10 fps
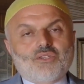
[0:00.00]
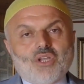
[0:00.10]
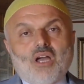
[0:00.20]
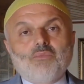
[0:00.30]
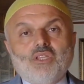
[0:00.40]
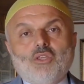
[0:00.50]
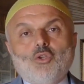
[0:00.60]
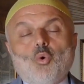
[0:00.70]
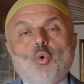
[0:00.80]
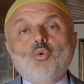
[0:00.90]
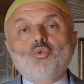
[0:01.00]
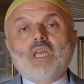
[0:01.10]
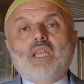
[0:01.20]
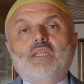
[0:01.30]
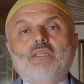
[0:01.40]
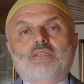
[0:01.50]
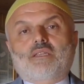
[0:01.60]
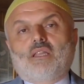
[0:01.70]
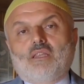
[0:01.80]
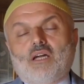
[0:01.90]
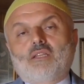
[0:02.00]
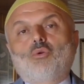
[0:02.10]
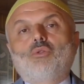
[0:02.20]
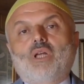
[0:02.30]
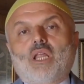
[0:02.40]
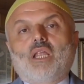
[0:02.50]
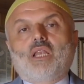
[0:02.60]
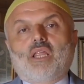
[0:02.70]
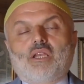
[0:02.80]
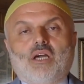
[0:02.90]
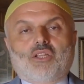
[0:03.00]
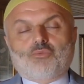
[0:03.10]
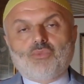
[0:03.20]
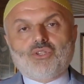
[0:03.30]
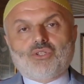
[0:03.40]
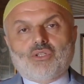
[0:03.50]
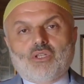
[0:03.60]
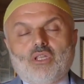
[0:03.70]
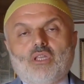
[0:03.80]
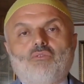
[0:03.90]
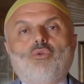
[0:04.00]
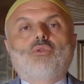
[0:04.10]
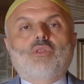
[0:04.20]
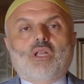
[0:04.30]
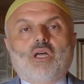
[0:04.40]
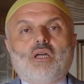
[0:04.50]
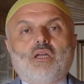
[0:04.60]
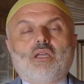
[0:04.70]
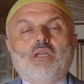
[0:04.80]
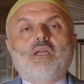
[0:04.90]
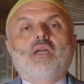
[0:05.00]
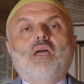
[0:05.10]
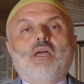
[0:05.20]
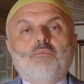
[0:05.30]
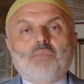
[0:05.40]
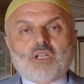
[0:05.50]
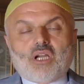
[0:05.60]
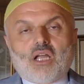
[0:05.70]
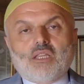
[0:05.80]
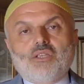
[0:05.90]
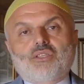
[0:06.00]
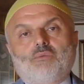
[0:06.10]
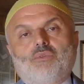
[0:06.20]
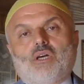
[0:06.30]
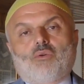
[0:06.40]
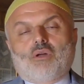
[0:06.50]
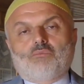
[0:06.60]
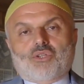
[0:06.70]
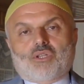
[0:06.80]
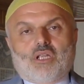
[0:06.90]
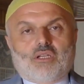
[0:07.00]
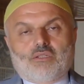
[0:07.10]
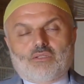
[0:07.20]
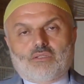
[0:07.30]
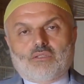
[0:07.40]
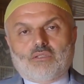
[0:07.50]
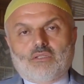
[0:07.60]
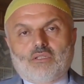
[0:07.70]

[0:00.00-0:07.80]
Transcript: Camideki o güzel insanlar da onlara ellerini açmış ve onlara bir kardeş gibi davranmışlardır.